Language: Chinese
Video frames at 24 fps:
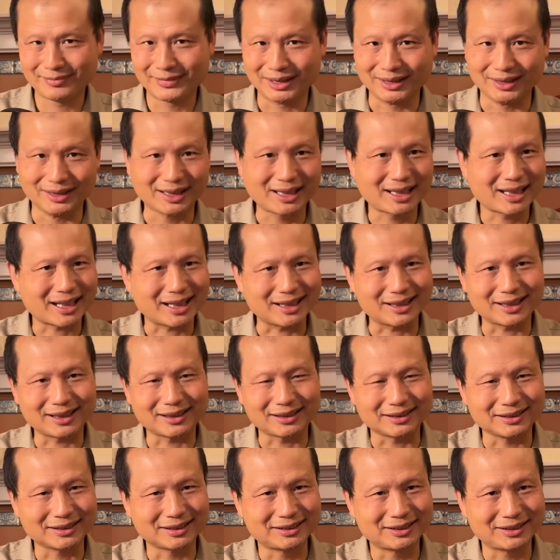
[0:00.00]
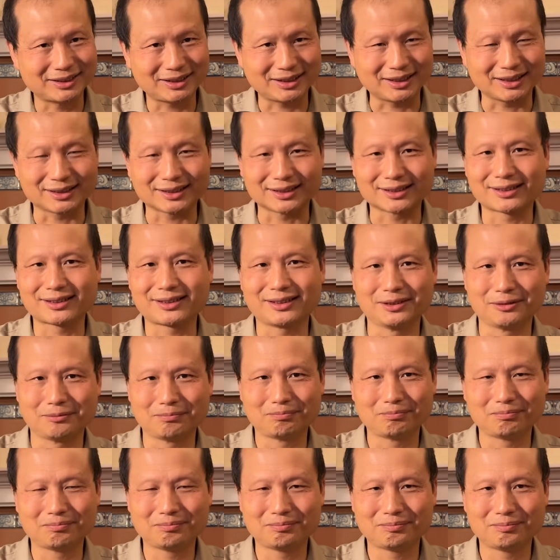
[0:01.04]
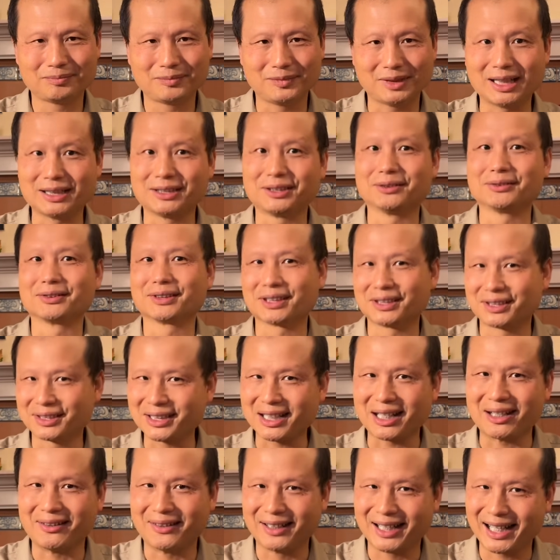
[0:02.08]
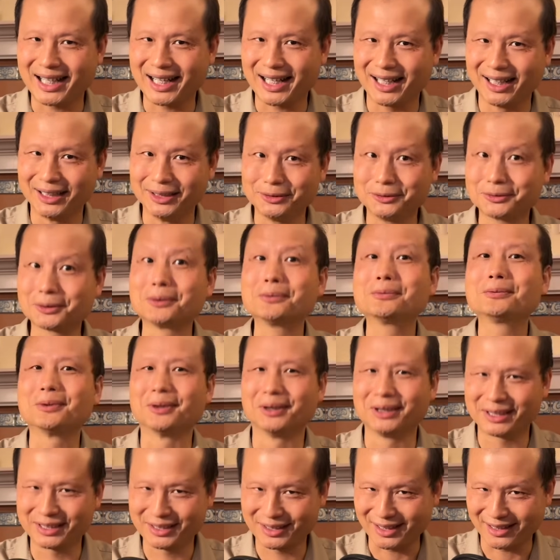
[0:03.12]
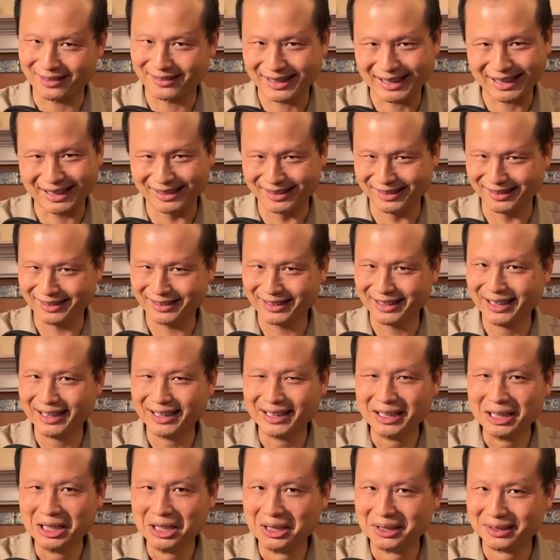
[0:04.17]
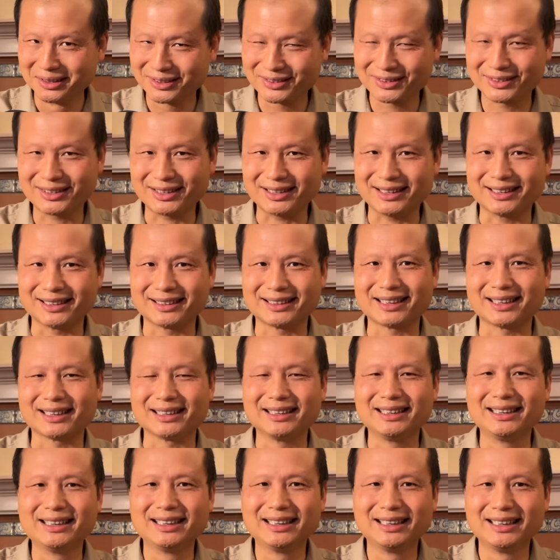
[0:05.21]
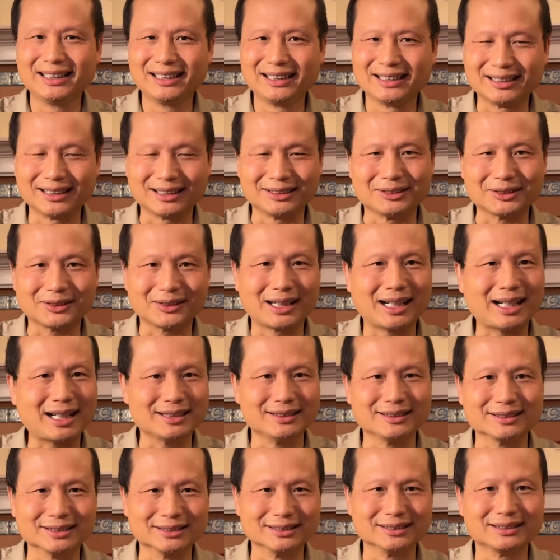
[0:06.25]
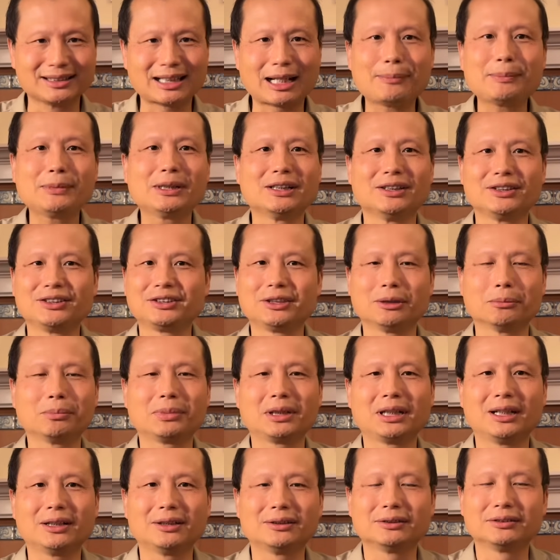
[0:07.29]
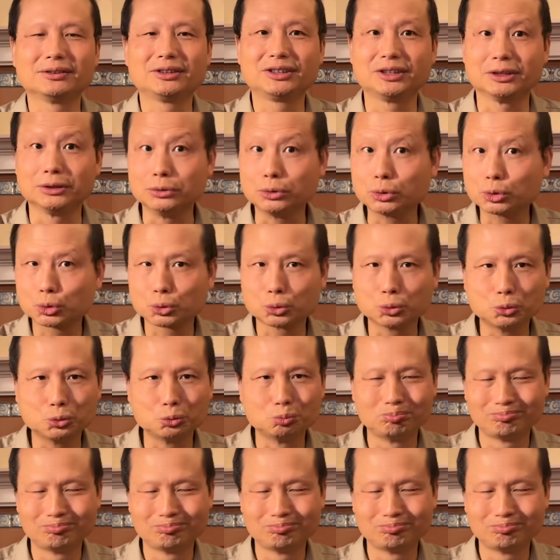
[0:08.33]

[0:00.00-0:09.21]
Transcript: 一看写的字，那就是小孩中国的小孩写的那种汉字，他们写不了行书。